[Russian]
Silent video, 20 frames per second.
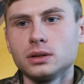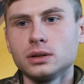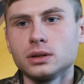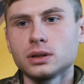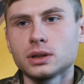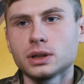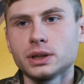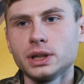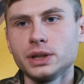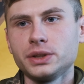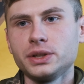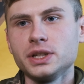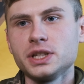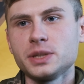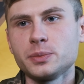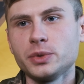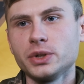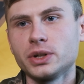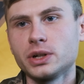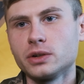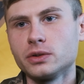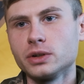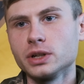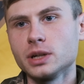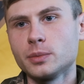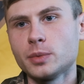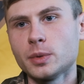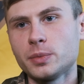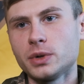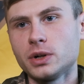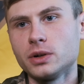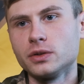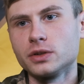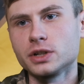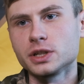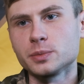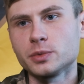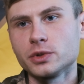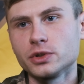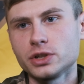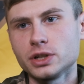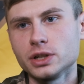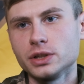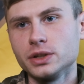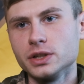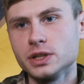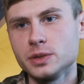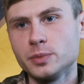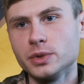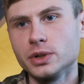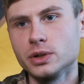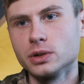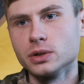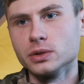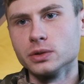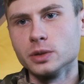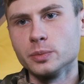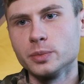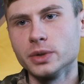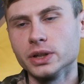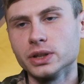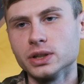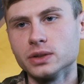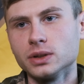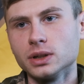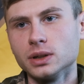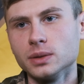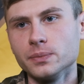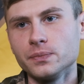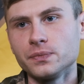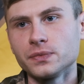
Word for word: Когда 31-го я попал в расположение, 31.05,